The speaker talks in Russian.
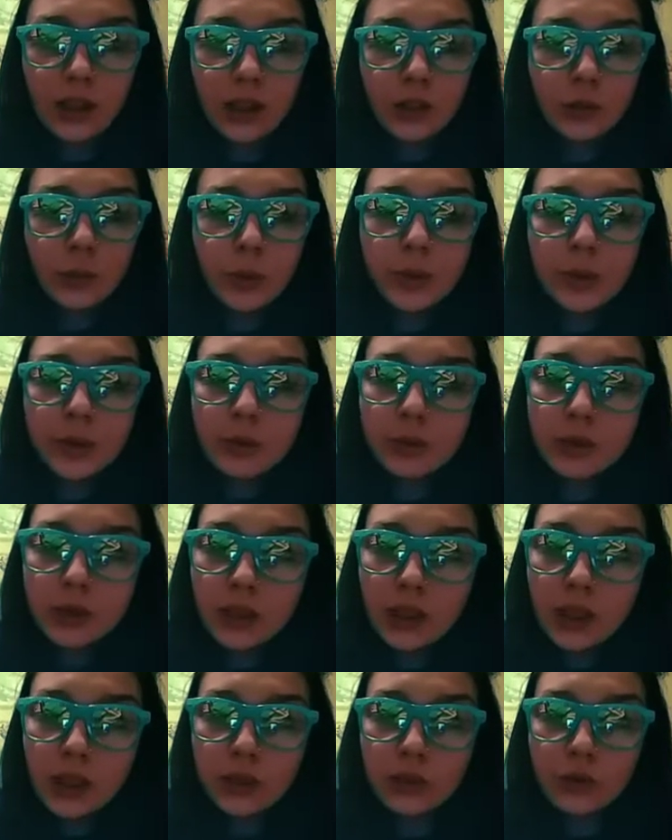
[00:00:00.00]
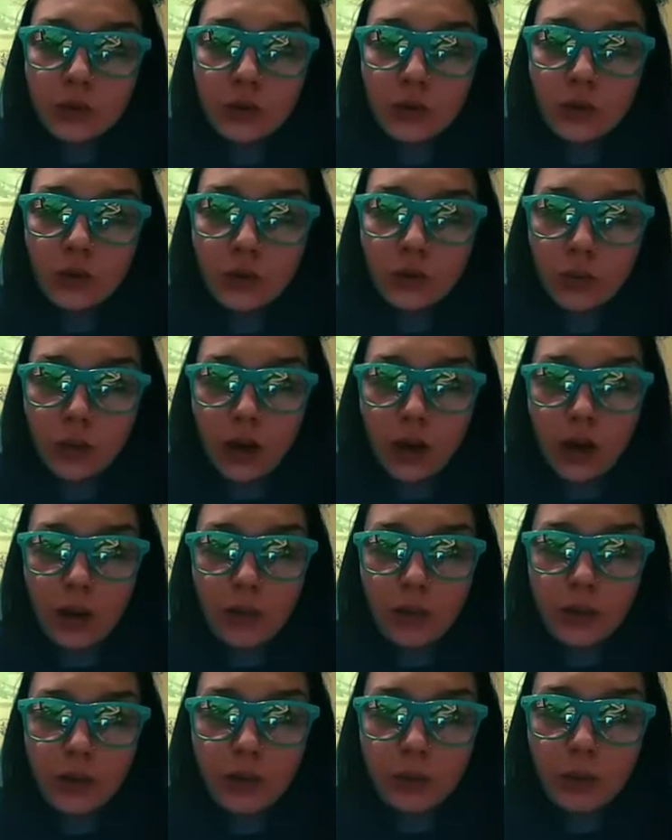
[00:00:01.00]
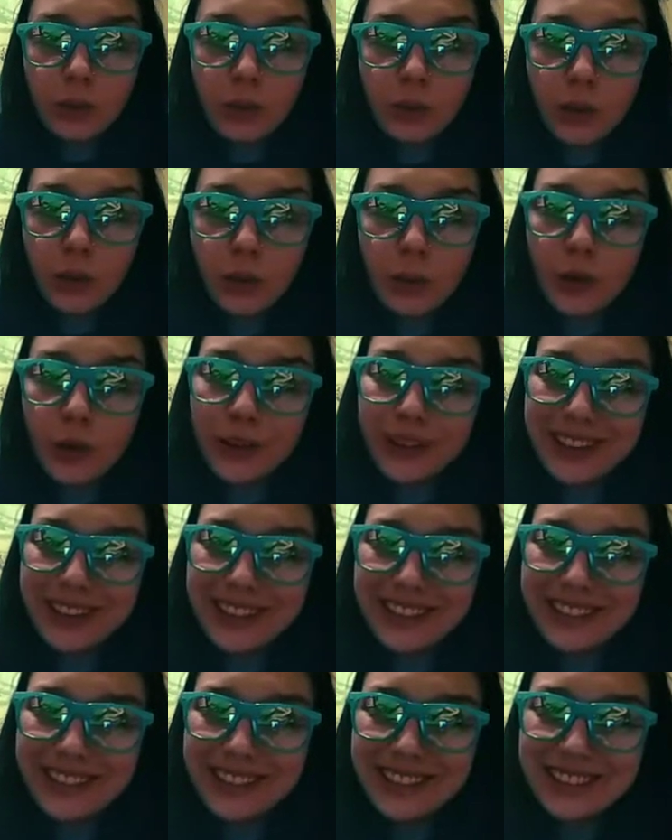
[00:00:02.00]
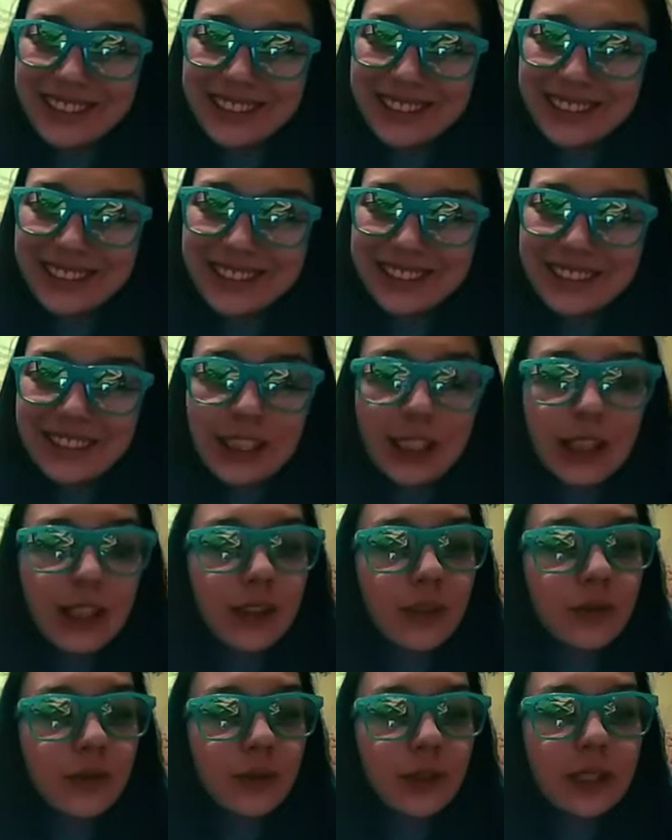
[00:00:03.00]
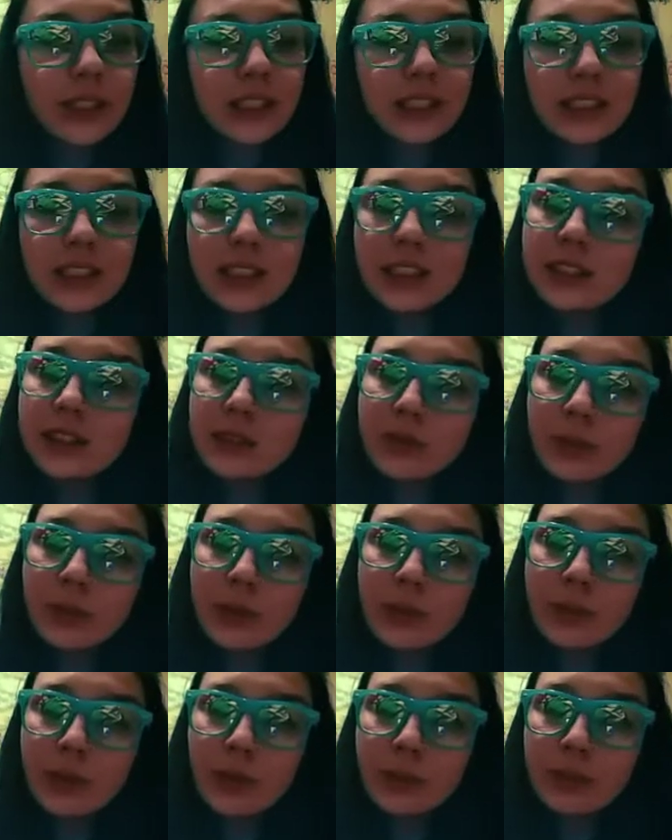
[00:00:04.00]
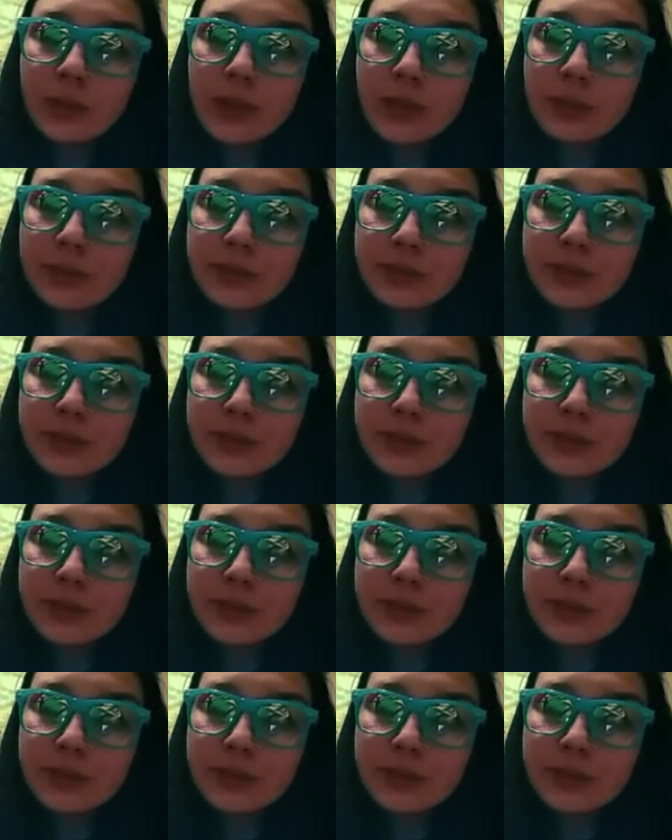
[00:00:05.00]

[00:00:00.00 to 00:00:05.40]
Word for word: Но пепси без сахара стоит дорого, поэтому я покупаю редко. Вот. Хотя есть любимая у меня,